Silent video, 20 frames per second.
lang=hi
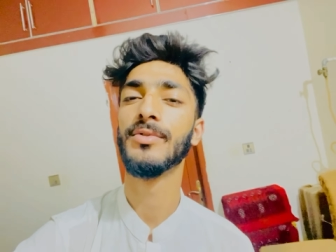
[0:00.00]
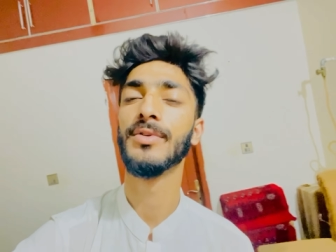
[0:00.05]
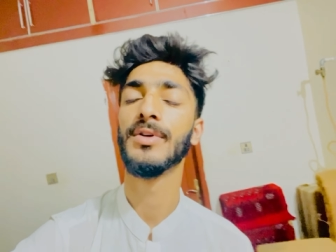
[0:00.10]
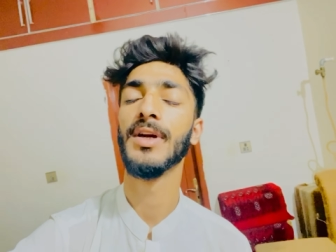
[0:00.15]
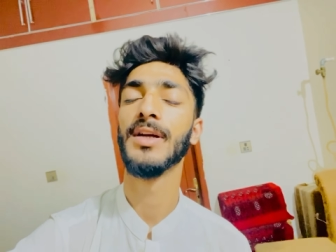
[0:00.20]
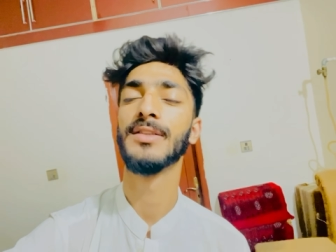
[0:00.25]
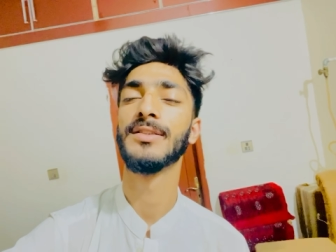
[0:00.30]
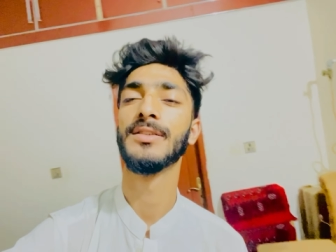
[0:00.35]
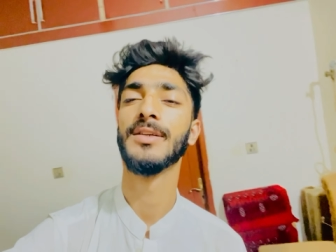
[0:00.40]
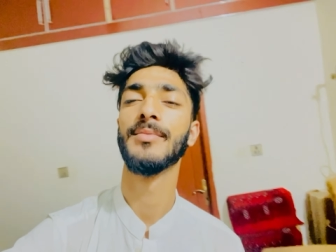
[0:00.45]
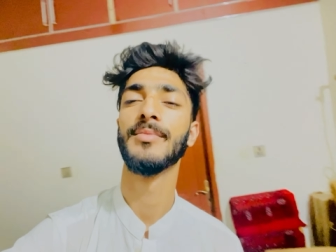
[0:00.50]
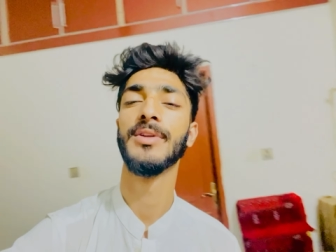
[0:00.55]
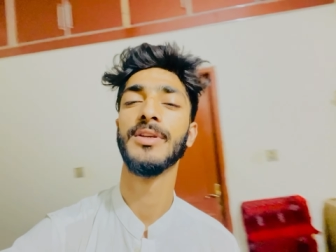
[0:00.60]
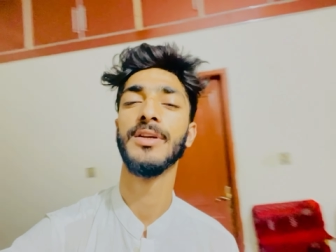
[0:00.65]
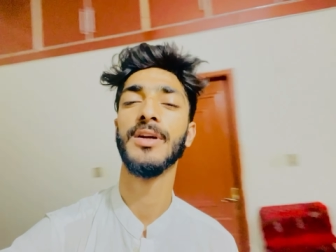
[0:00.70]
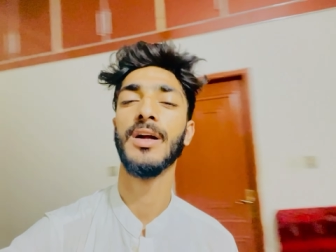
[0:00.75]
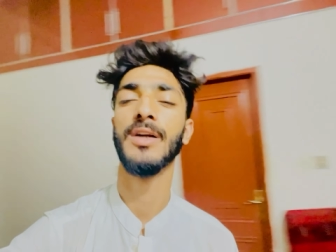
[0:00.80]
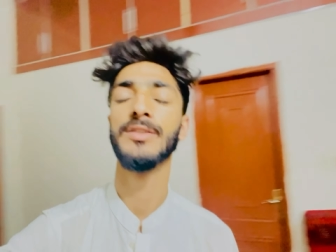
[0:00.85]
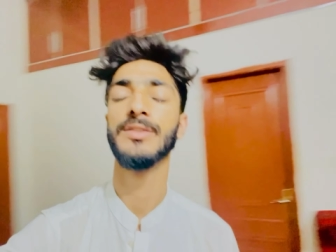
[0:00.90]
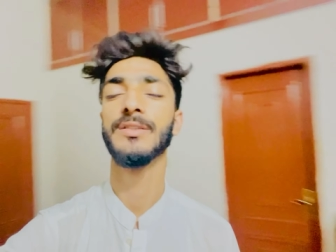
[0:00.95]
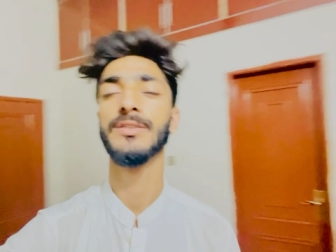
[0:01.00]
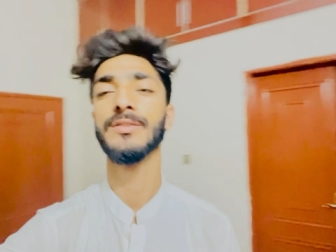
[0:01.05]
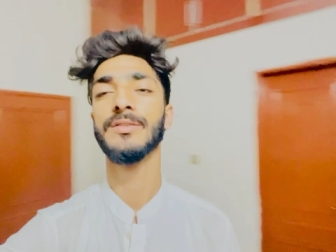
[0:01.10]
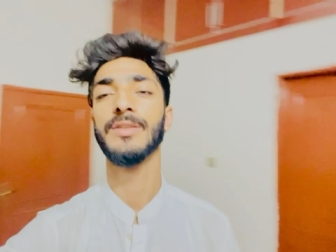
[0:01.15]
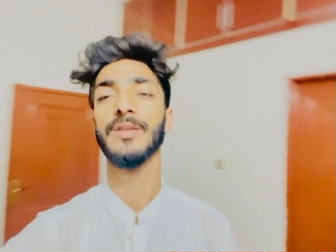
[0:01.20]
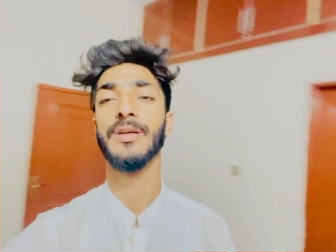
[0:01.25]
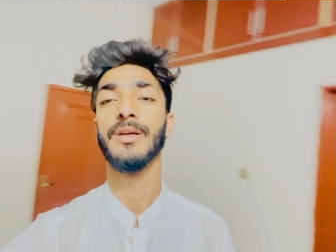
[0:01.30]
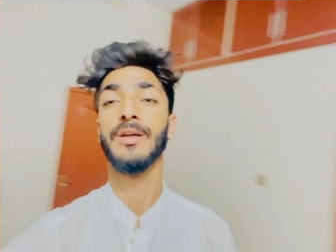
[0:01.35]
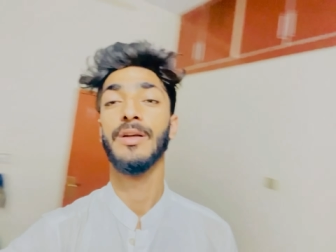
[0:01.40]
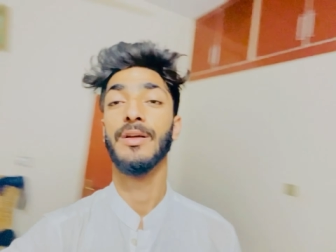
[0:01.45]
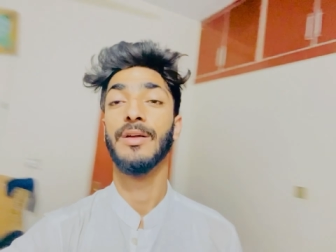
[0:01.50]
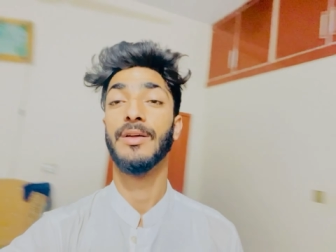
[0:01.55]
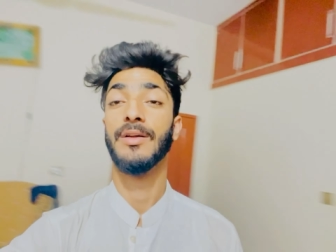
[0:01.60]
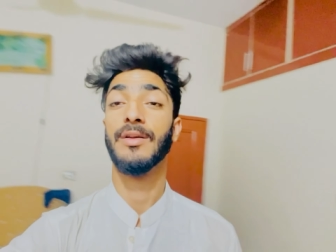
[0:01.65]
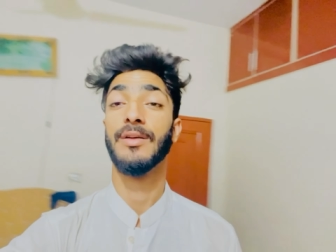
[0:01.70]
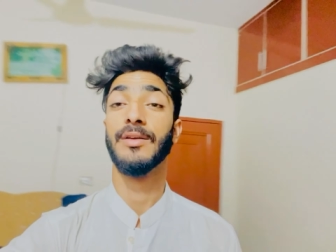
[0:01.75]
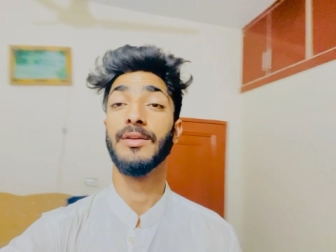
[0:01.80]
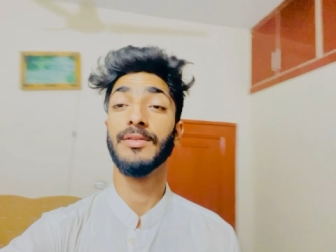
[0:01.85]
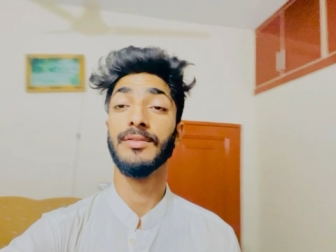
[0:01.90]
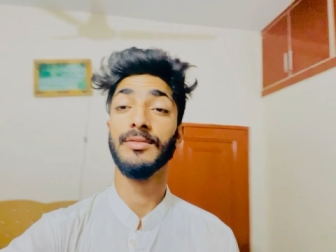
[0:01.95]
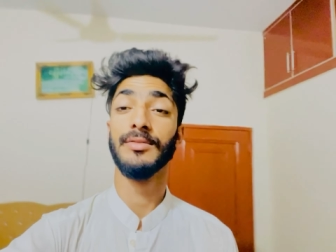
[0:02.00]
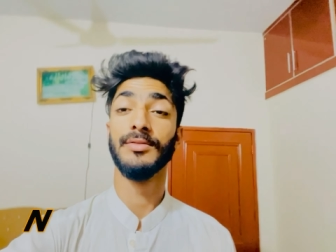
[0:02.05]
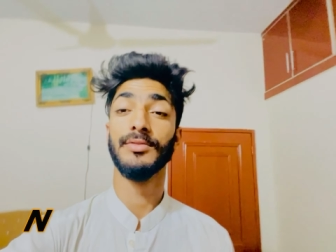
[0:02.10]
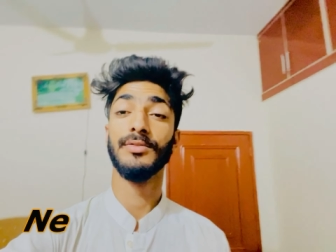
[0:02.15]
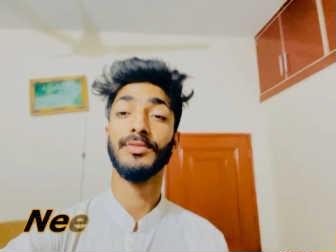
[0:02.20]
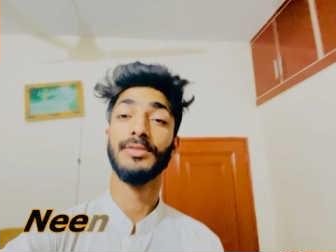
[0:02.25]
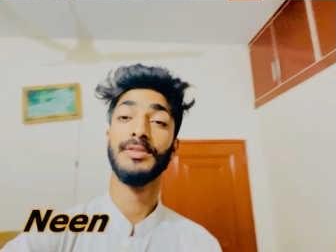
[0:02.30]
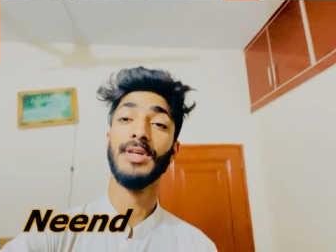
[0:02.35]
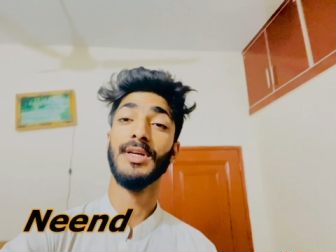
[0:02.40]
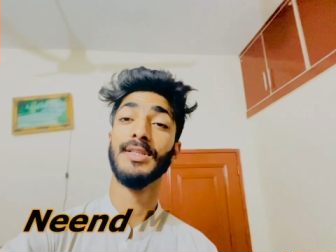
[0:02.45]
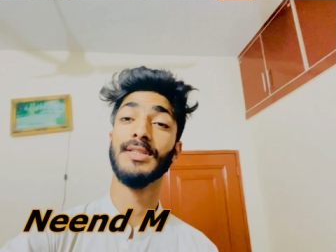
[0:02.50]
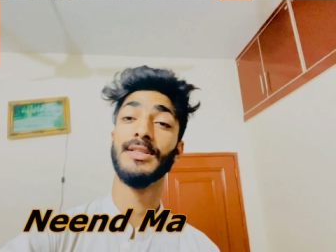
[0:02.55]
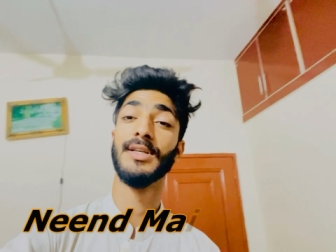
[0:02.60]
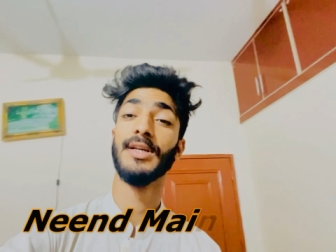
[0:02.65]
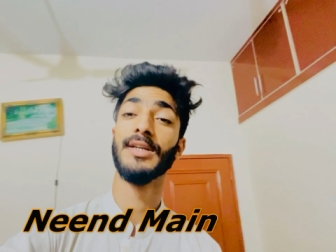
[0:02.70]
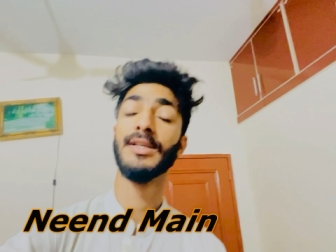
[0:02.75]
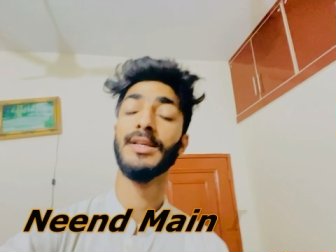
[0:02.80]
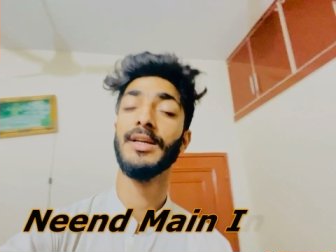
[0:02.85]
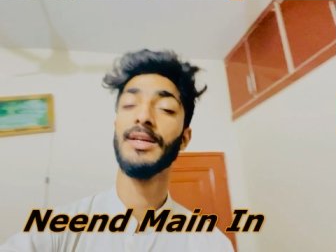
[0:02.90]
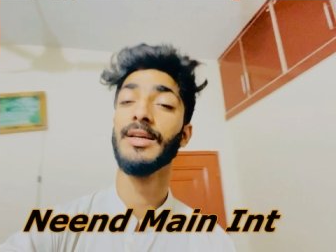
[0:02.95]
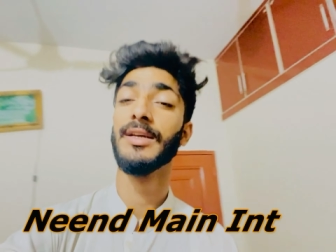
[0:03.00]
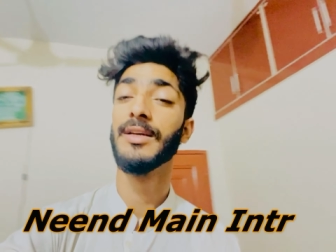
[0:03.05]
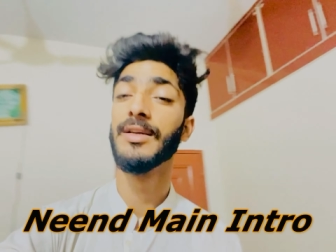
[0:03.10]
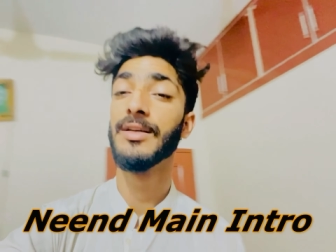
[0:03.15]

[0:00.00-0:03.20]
तो कैसी है मेरी ऑडियंस जैसा कि